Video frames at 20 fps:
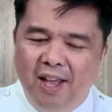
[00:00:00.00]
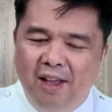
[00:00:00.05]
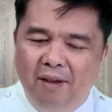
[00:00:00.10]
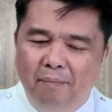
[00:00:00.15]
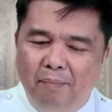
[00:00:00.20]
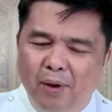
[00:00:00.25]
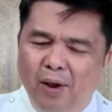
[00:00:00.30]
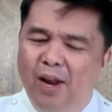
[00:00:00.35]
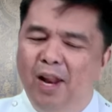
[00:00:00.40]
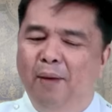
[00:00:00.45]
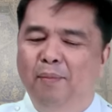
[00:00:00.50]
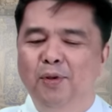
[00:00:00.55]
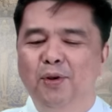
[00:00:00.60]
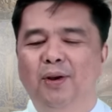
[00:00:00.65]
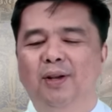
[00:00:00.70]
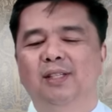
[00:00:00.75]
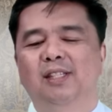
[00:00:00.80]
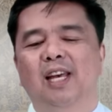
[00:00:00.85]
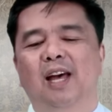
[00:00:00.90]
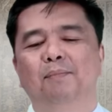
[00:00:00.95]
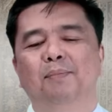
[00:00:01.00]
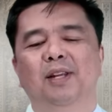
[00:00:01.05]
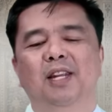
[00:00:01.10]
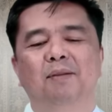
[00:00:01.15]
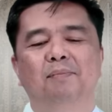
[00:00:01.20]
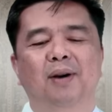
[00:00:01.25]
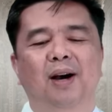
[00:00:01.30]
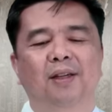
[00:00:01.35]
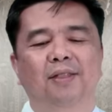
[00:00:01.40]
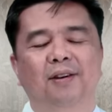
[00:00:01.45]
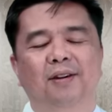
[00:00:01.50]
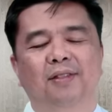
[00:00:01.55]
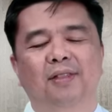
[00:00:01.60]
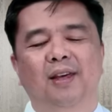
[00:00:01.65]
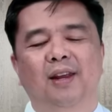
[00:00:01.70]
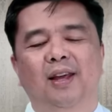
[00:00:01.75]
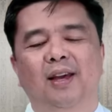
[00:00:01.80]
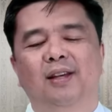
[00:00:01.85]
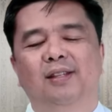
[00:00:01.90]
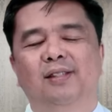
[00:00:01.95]
Pero alam nyo, ang sabi ni Mother
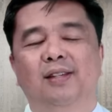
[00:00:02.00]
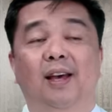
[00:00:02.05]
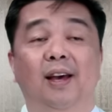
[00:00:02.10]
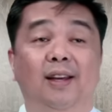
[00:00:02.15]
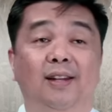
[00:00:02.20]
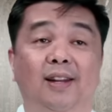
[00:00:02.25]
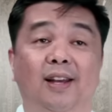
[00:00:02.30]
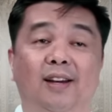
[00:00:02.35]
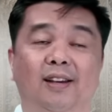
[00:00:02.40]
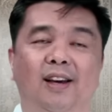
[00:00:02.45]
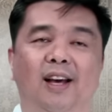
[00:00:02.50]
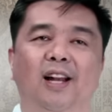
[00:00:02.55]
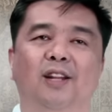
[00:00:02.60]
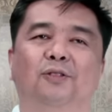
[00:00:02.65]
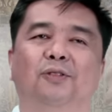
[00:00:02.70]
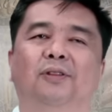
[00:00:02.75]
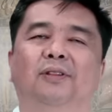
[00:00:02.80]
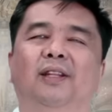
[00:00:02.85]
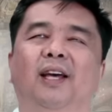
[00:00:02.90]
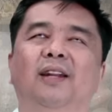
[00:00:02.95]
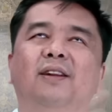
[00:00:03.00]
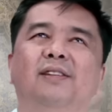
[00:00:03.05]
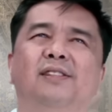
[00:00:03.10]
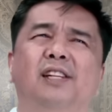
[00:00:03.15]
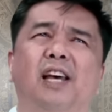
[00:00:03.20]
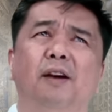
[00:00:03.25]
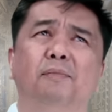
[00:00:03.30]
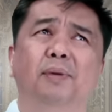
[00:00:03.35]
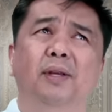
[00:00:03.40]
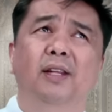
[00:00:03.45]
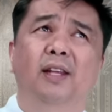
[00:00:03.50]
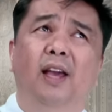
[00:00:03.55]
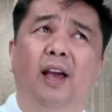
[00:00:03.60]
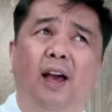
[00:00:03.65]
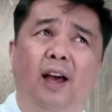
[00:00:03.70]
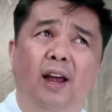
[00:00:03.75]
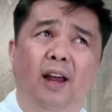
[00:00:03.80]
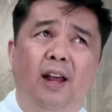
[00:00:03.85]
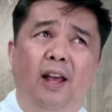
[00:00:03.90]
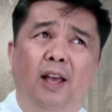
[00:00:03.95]
Teresa ng Calcutta, sabi niya,
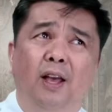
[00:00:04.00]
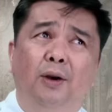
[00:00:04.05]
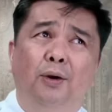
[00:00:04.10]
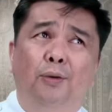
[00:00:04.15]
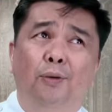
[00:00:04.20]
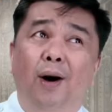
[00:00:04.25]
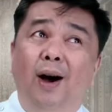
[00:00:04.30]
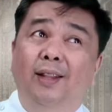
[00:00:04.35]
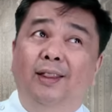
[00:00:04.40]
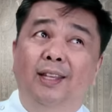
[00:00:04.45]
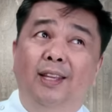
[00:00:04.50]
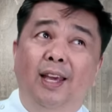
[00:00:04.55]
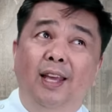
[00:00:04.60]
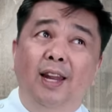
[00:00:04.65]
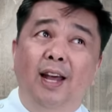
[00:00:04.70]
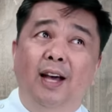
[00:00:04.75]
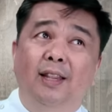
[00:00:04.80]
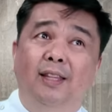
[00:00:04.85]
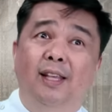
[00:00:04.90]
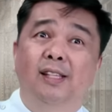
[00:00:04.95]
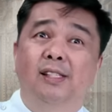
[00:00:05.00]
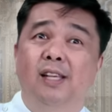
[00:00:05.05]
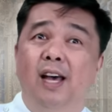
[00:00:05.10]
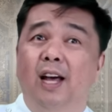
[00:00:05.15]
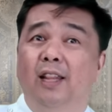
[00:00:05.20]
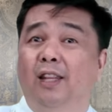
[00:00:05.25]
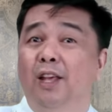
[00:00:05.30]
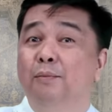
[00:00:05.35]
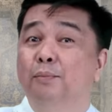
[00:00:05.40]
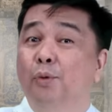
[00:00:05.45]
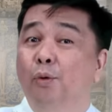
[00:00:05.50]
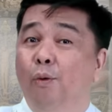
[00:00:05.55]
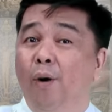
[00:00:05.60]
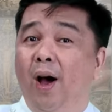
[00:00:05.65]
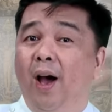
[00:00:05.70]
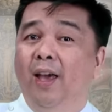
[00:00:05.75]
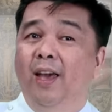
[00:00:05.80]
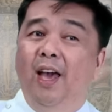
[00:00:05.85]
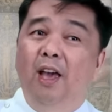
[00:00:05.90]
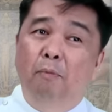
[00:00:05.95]
kung ang tingin natin sa ating
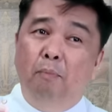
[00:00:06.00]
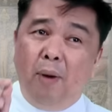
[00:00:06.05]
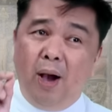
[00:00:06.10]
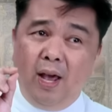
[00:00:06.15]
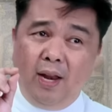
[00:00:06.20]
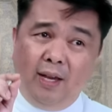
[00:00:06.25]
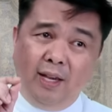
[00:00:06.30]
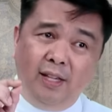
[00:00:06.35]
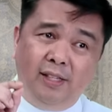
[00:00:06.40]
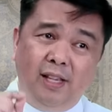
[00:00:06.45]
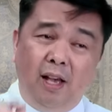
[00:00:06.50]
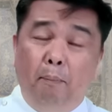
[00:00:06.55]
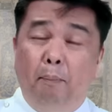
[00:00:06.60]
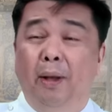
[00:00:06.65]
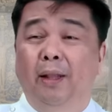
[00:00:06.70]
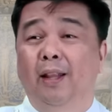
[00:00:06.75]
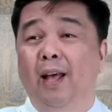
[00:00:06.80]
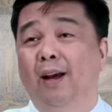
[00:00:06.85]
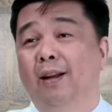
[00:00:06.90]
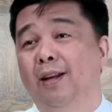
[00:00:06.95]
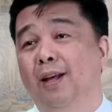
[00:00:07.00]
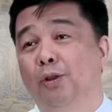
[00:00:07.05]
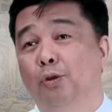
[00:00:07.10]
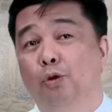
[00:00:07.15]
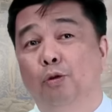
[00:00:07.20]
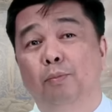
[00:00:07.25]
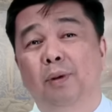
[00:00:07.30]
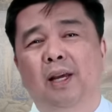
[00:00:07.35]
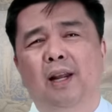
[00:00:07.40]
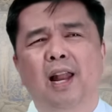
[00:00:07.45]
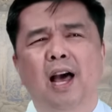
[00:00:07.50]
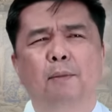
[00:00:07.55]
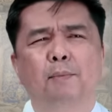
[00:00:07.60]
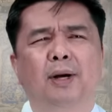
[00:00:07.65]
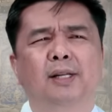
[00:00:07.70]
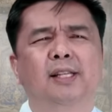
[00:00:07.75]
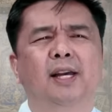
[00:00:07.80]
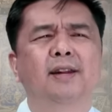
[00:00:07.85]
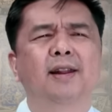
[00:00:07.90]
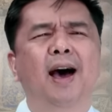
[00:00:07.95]
buhay ay parang isang patak ng tubig
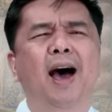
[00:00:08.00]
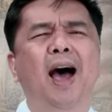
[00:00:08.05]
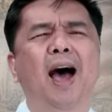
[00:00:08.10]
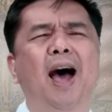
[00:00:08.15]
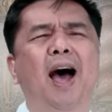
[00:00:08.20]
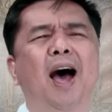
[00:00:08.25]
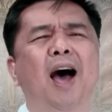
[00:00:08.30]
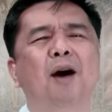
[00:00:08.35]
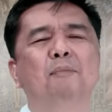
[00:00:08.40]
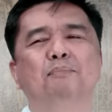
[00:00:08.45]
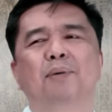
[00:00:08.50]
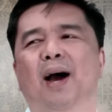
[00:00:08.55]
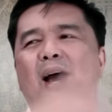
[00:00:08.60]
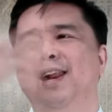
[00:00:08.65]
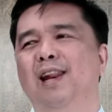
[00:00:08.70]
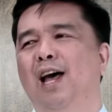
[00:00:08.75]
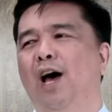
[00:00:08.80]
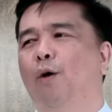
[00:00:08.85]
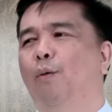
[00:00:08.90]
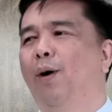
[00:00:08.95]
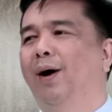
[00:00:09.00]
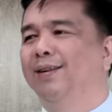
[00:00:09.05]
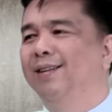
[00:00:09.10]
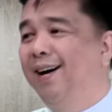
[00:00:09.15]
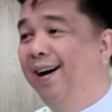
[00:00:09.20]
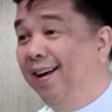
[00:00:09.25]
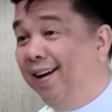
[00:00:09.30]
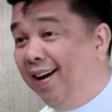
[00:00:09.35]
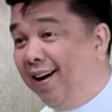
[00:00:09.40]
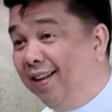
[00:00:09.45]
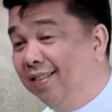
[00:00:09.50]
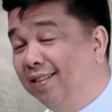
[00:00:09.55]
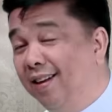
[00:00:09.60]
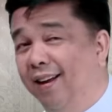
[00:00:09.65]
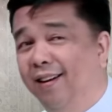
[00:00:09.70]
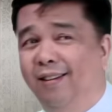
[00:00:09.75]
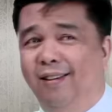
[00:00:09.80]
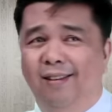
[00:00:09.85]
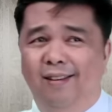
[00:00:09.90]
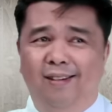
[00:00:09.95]
lamang sa napakalawak na karagatan,